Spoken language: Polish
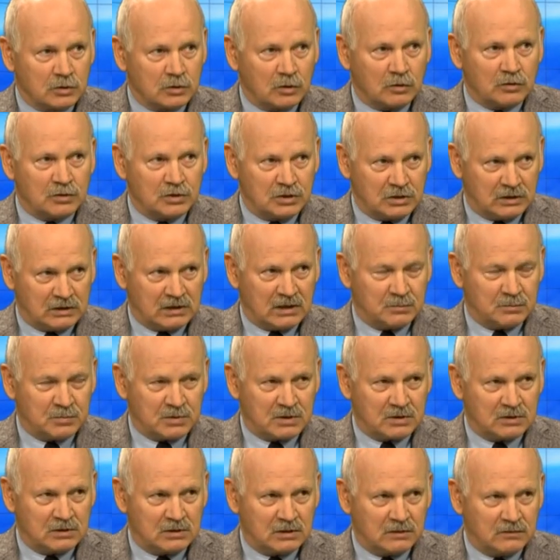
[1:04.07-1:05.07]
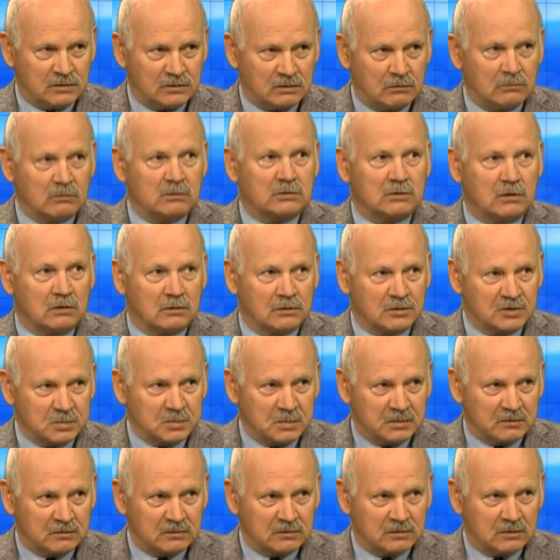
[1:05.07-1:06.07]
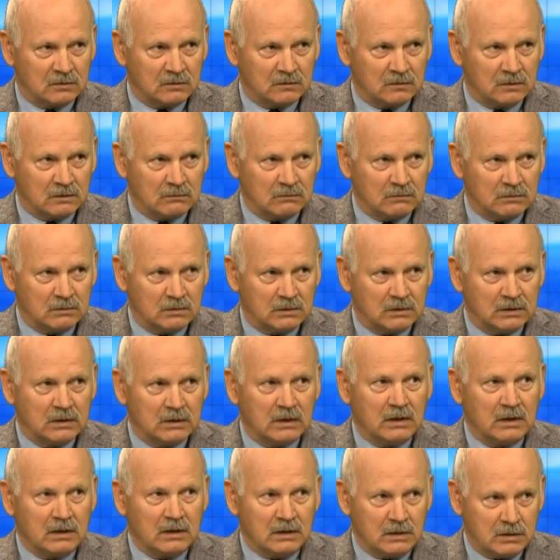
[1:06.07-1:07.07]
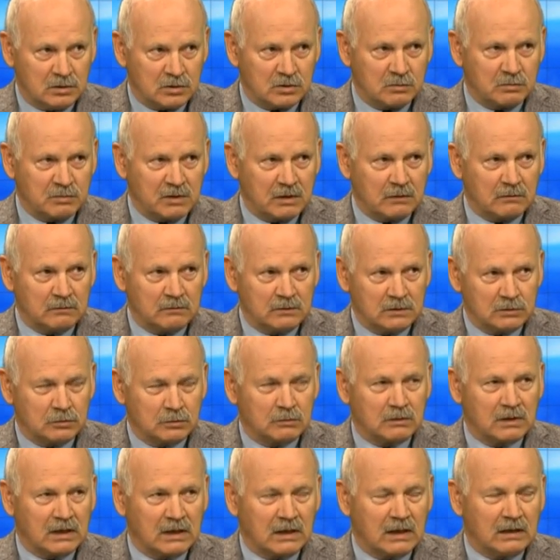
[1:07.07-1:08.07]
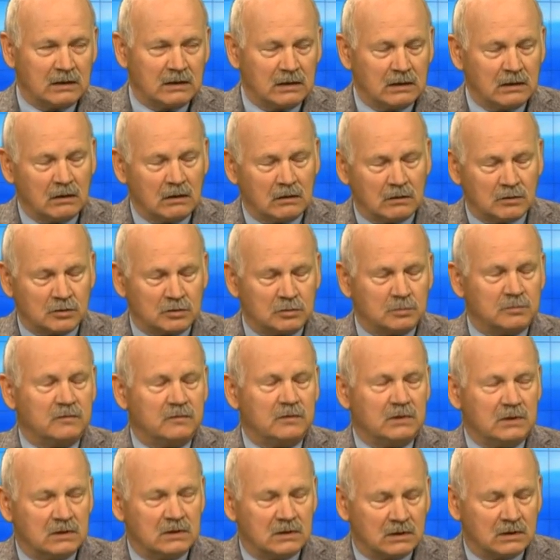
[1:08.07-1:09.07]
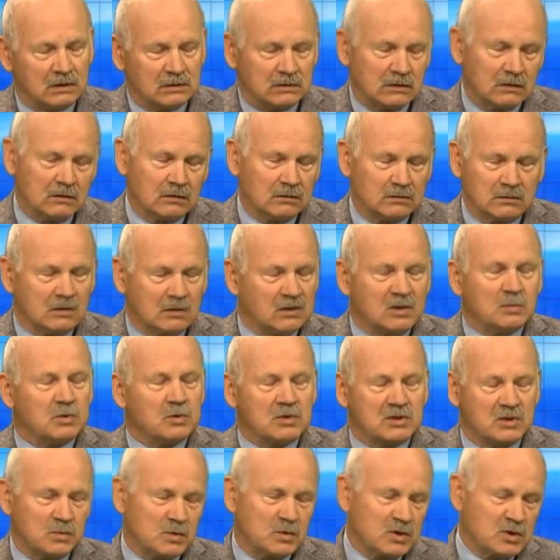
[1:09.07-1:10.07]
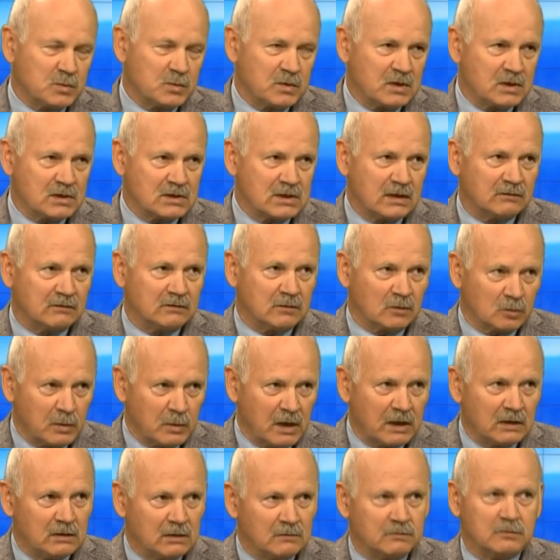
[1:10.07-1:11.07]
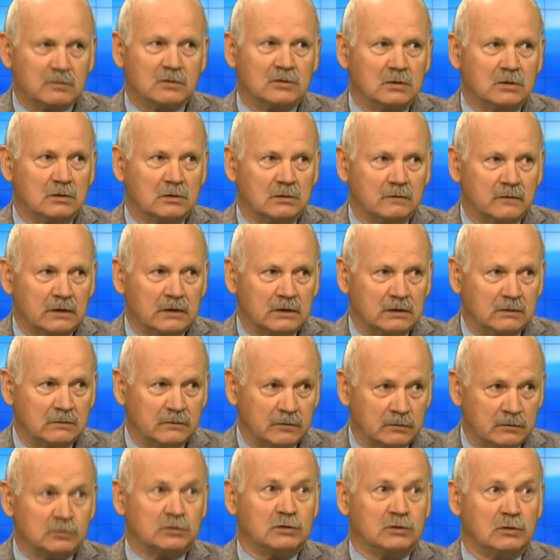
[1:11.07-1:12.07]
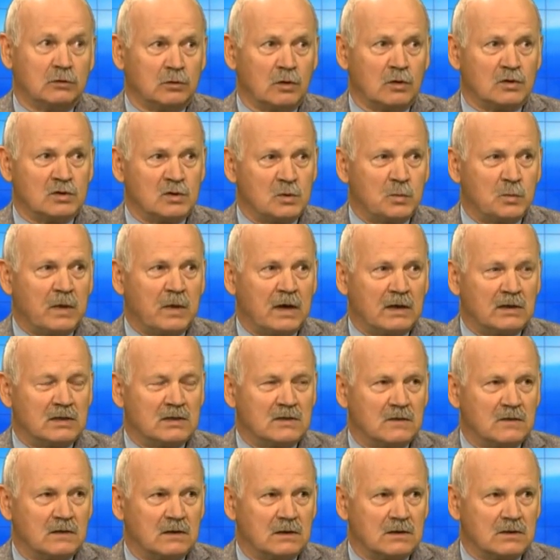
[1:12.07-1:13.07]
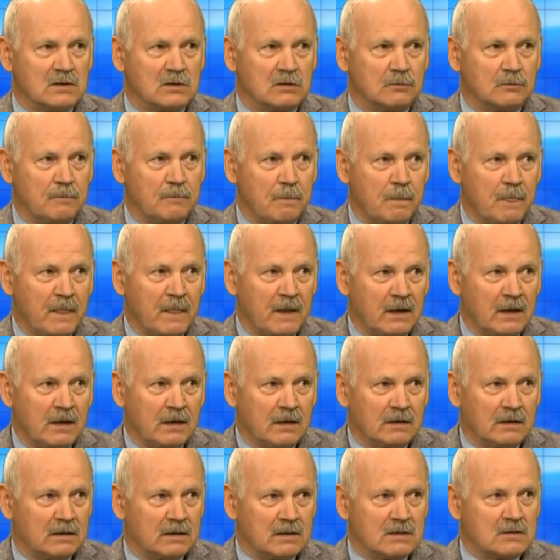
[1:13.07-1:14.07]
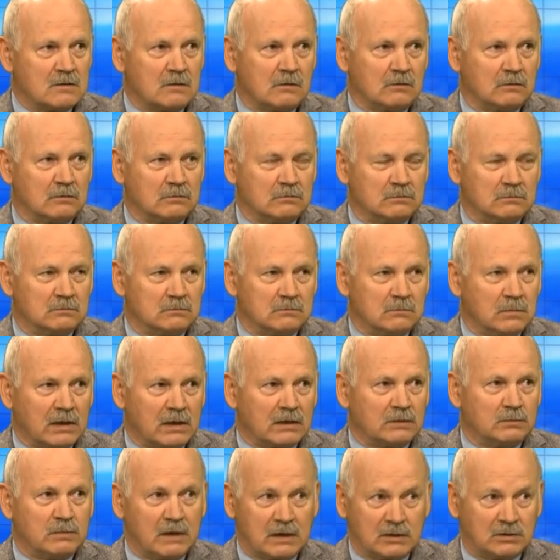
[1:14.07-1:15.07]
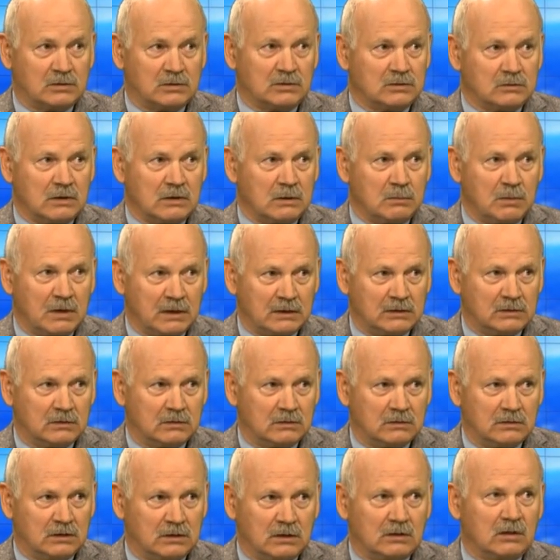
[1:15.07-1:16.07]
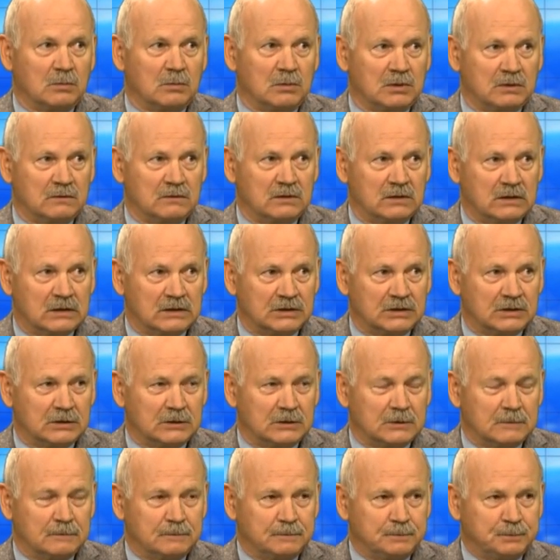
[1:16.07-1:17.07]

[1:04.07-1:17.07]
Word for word: skąd się ten przeciek wziął, kto go spowodował i szybkie również ukaranie osób winnych. To, to nie może mieć miejsca. W normalnie funkcjonującym państwie jest to, jest to bardzo, bardzo złe, bardzo niedobre wydarzenie.